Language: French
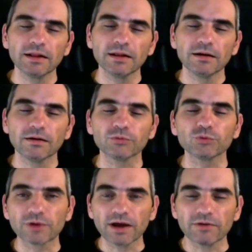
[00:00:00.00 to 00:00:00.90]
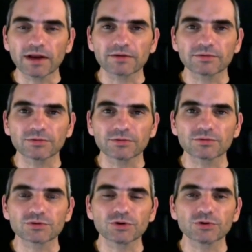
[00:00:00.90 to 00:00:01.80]
En tout cas, voilà, ce
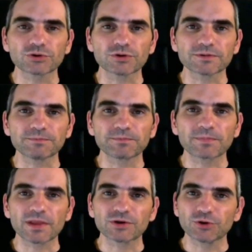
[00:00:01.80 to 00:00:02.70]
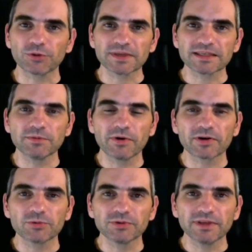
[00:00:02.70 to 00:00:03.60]
genre de choses. Je te remercie de m'avoir
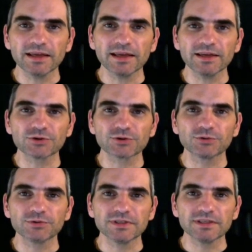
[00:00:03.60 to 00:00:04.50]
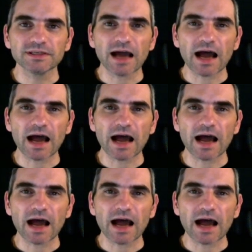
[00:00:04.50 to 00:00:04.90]
écouté et je te dis à